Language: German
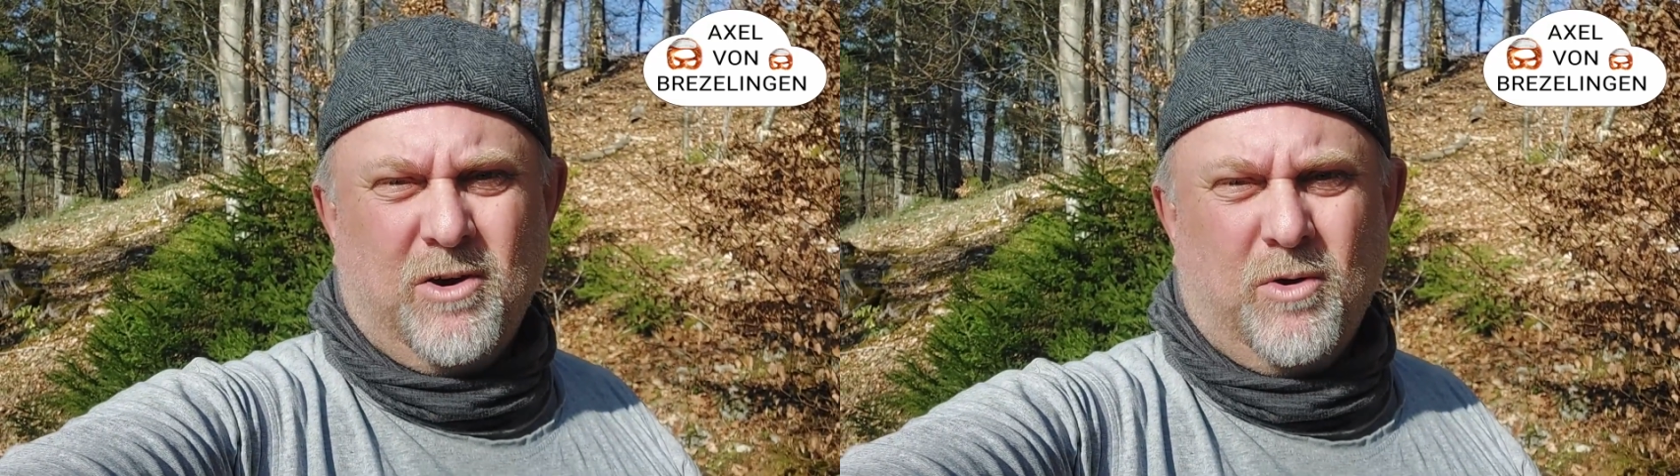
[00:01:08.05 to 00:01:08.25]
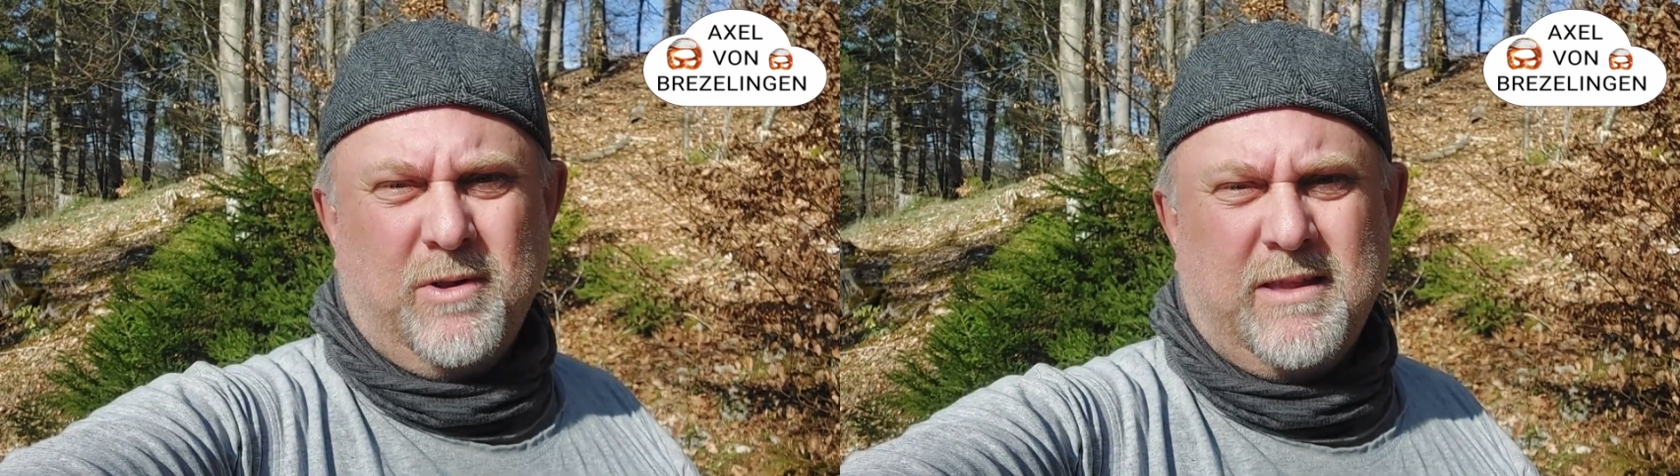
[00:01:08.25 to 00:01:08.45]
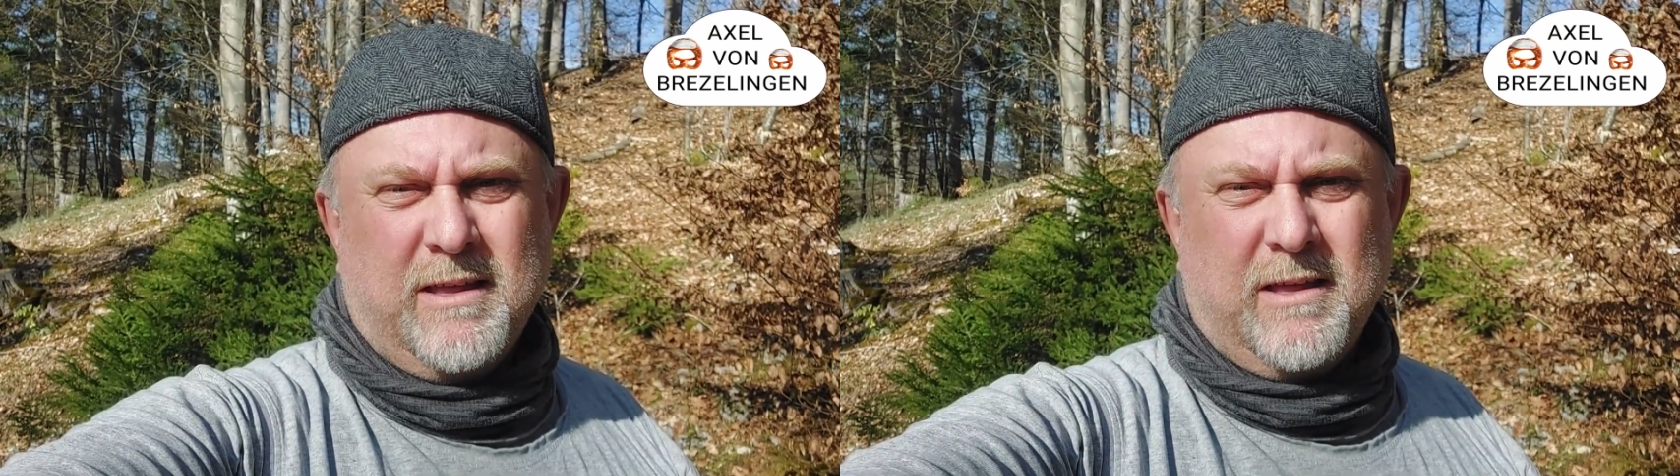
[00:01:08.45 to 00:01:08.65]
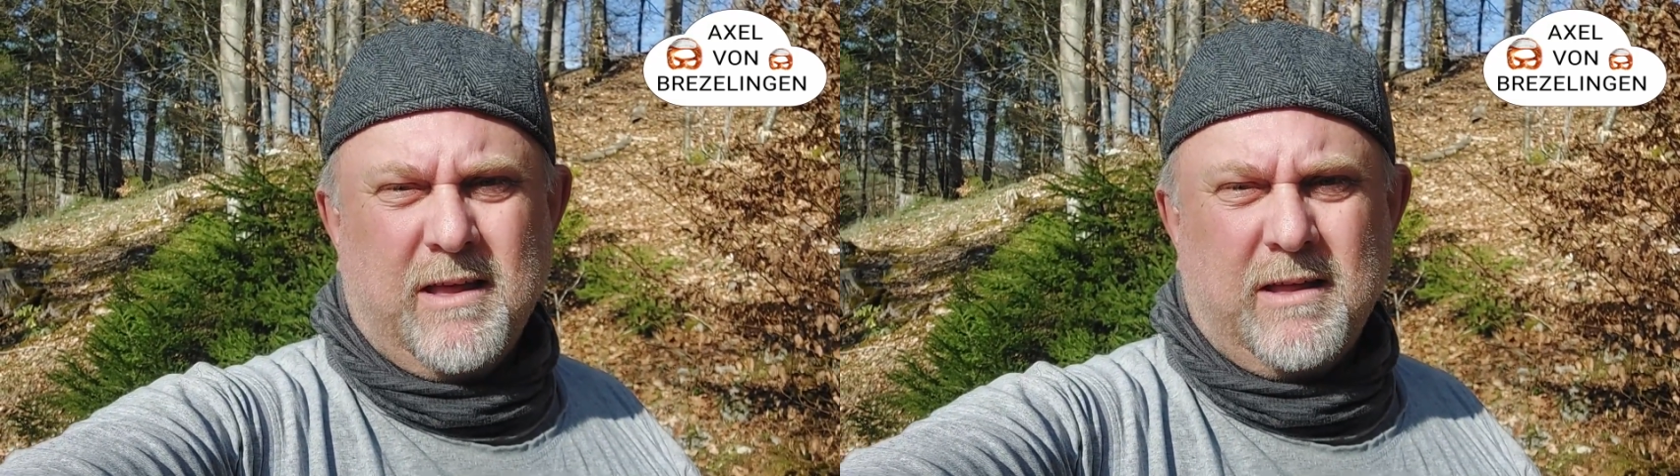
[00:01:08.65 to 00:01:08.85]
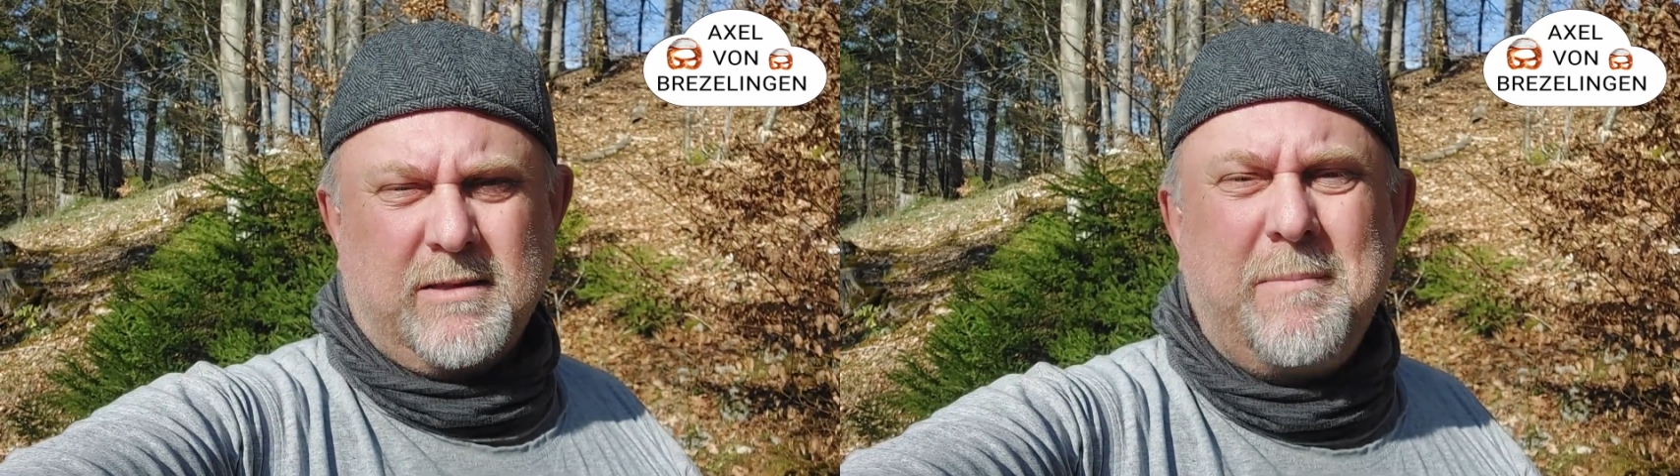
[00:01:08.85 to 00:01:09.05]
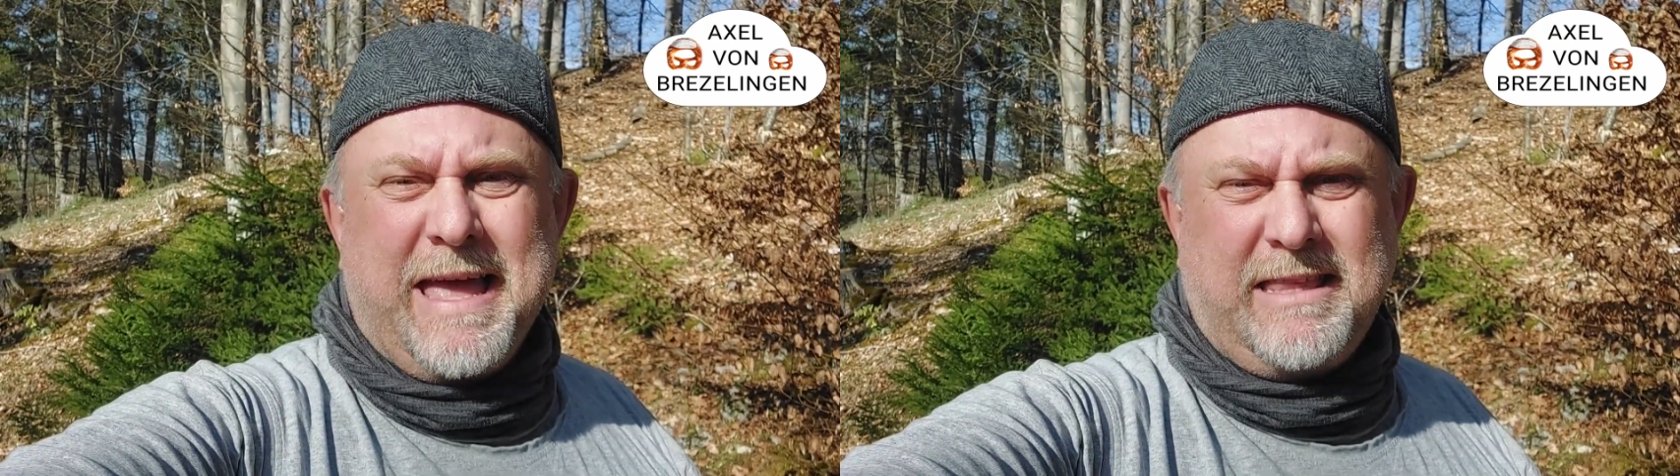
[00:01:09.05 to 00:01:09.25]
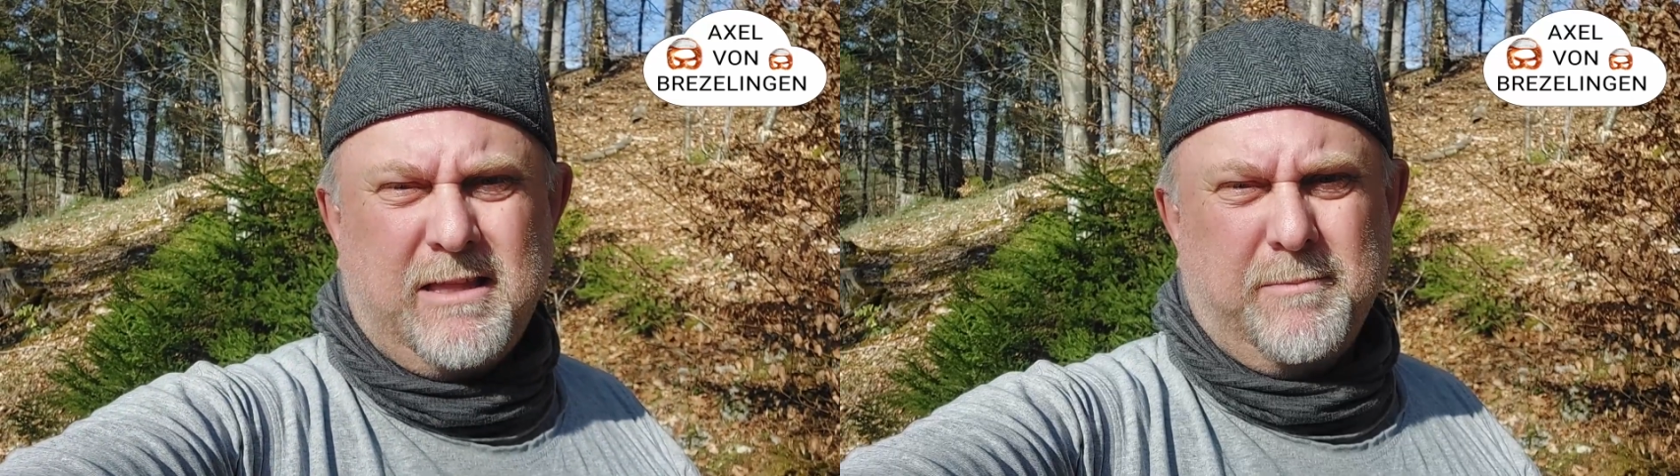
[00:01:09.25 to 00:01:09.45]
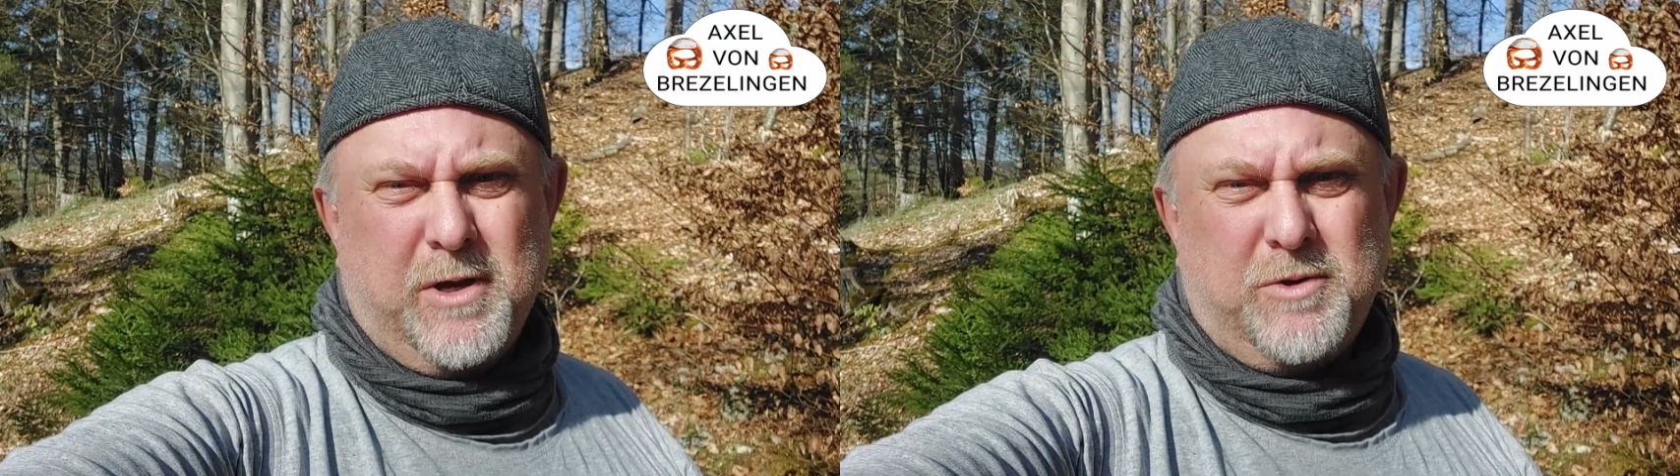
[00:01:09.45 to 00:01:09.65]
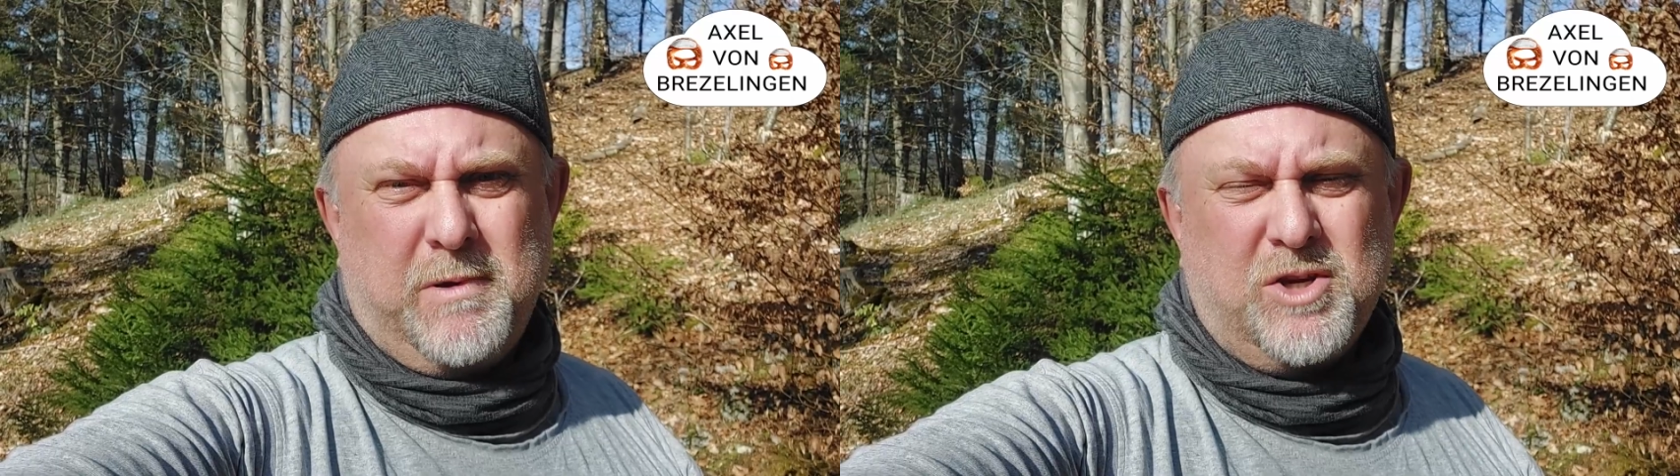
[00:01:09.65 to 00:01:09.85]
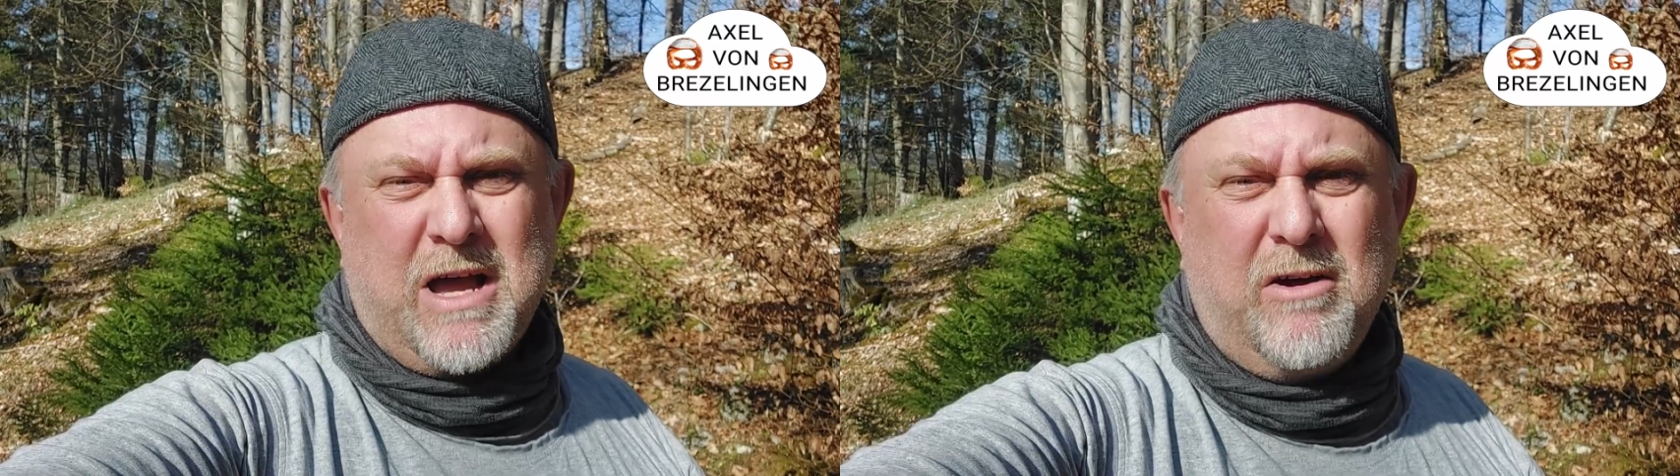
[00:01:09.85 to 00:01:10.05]
Und der Metik zum
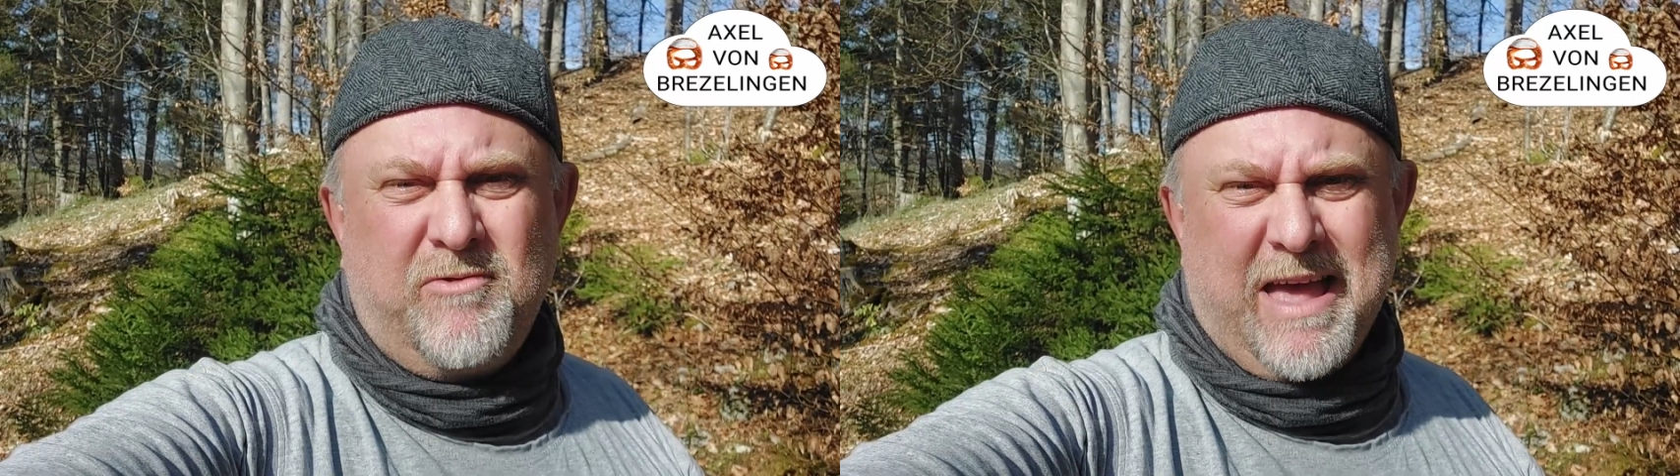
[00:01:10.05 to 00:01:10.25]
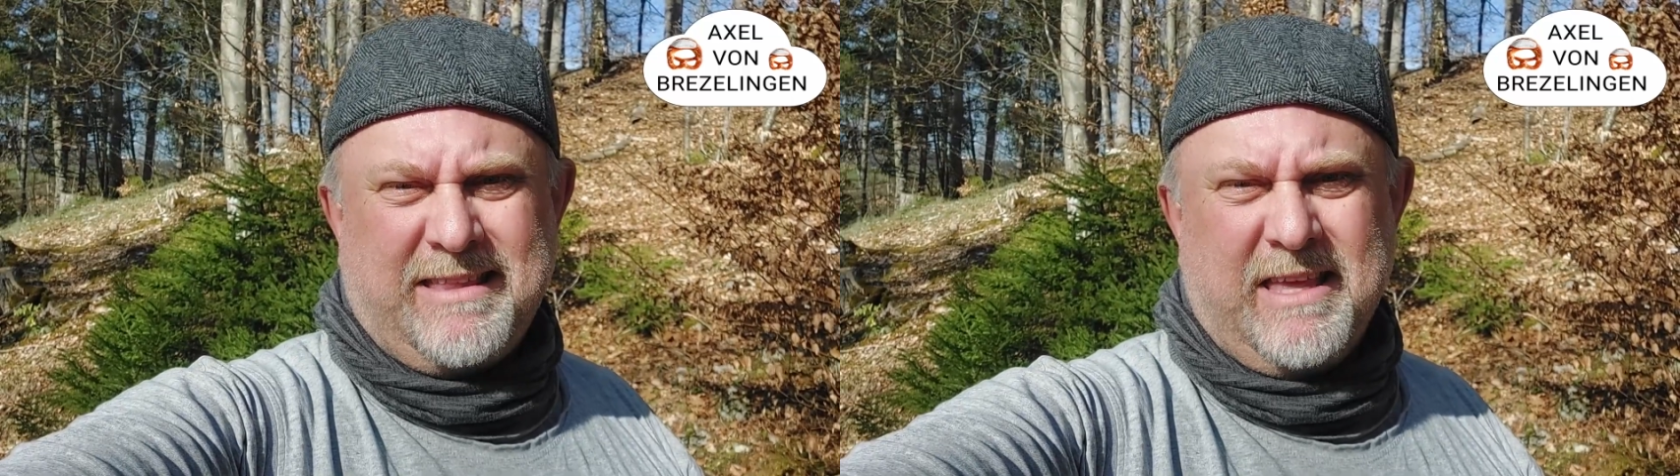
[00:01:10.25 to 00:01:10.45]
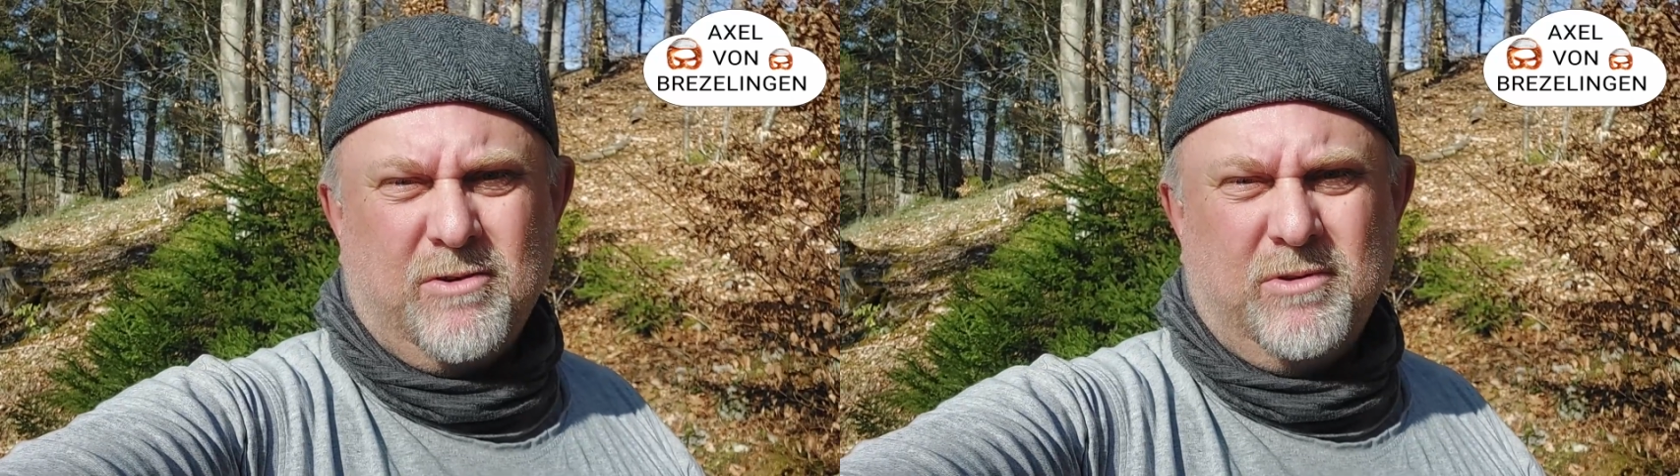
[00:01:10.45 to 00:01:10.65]
Beispiel ist auch ein Wertig.